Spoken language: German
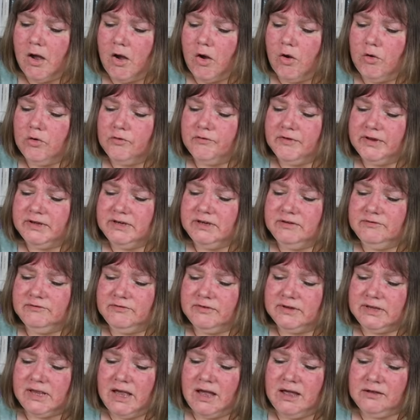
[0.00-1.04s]
Auch wenn die
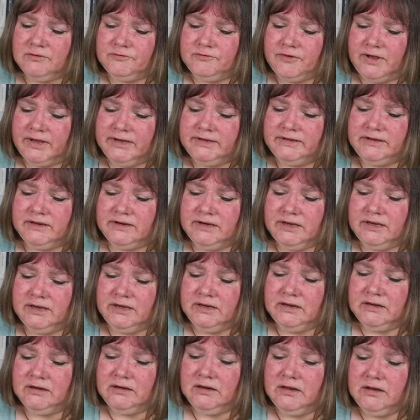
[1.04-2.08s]
Jahre
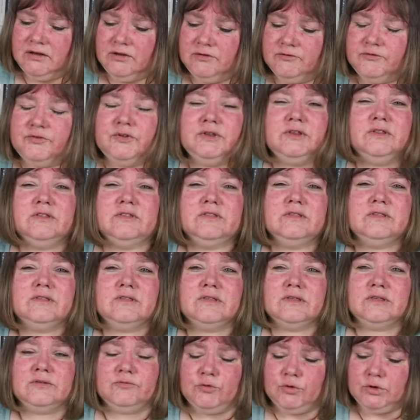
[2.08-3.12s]
weitergehen, finden sie
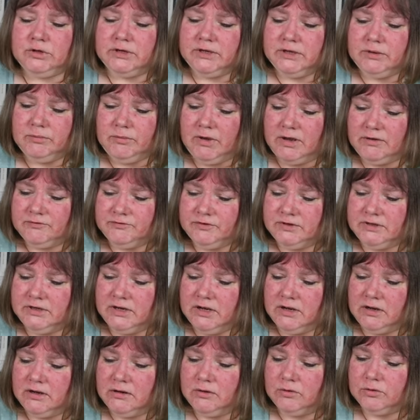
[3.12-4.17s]
sich wohl immer
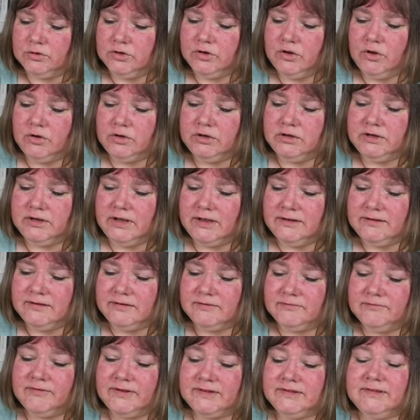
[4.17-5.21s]
wieder und können
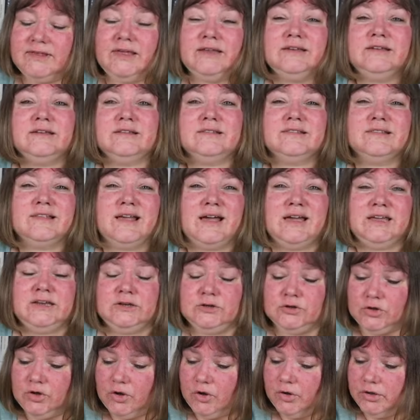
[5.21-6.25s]
das, was hätte
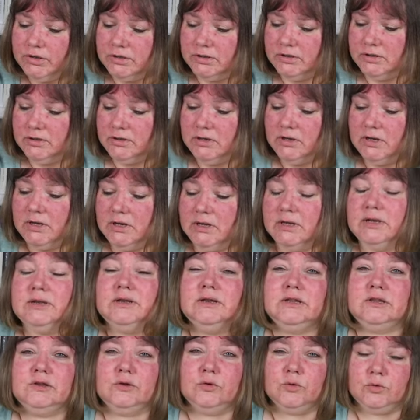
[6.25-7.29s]
sein können,
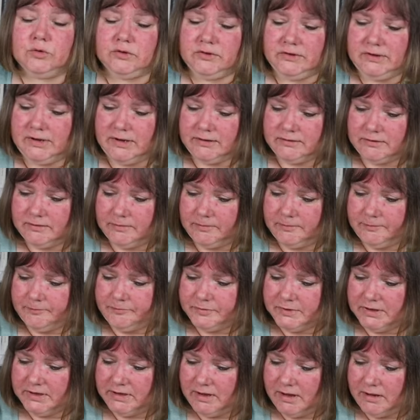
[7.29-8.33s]
nicht loslassen.
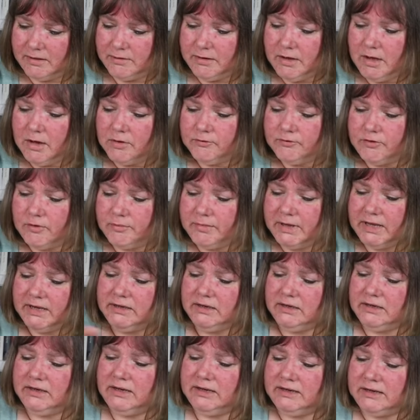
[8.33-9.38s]
Ja, vom
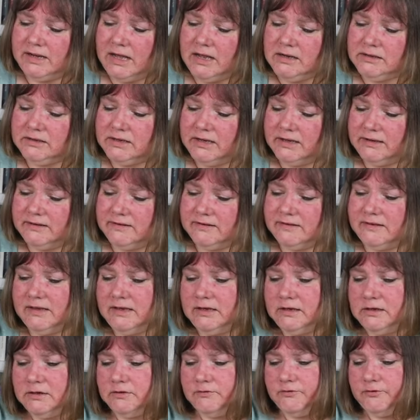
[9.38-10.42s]
Ende der Nacht
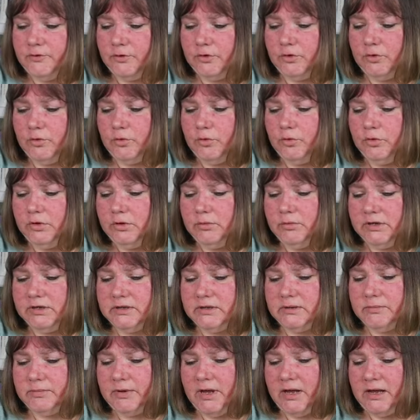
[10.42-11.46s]
erzählt von
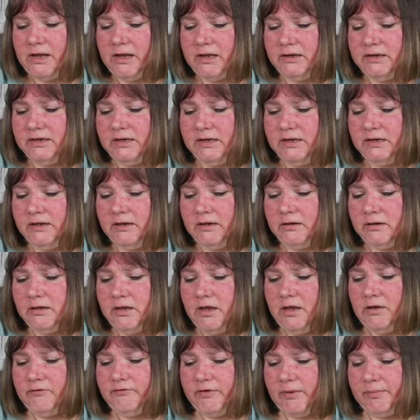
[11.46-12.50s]
unmittelbarer Nähe,
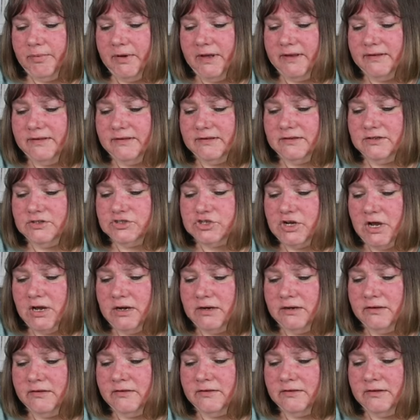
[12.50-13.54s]
verpassten
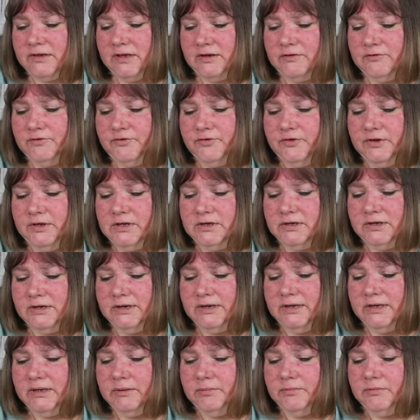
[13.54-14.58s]
Chancen, den vielen
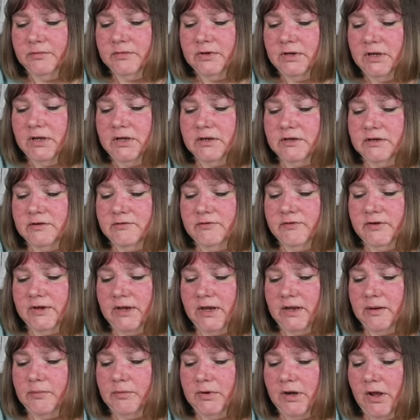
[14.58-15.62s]
Lieben, die
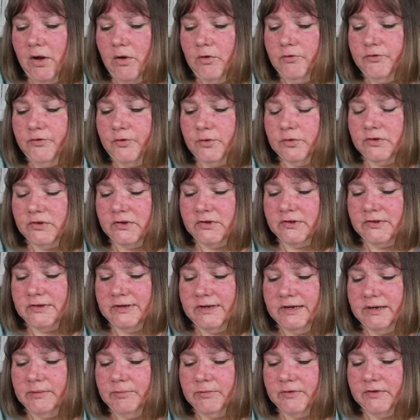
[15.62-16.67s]
wir im Laufe unseres
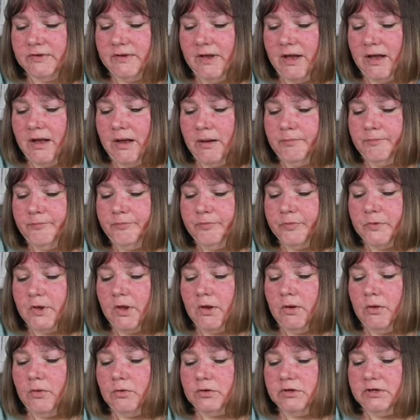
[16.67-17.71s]
Lebens haben
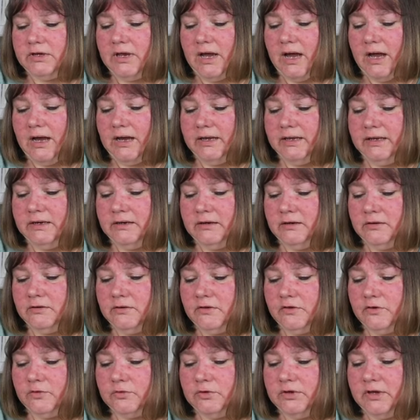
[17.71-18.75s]
und der
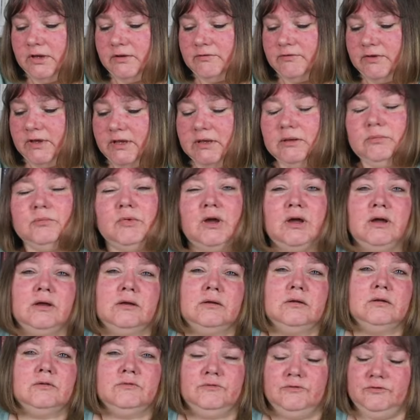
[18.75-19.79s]
einen, zu der wir
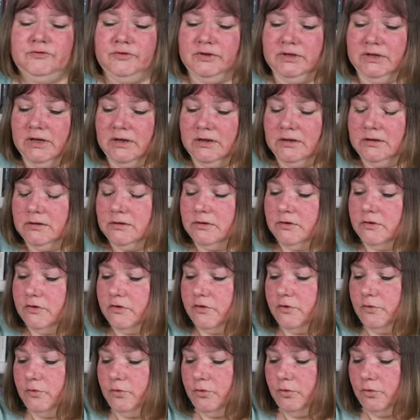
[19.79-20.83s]
immer wieder
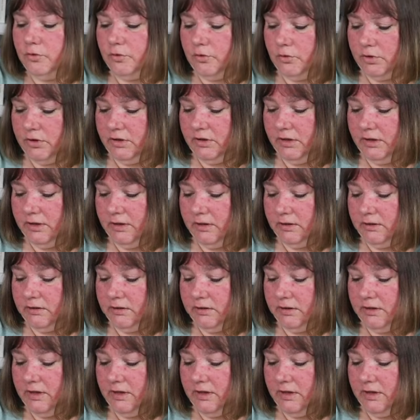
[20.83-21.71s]
zurückkehren.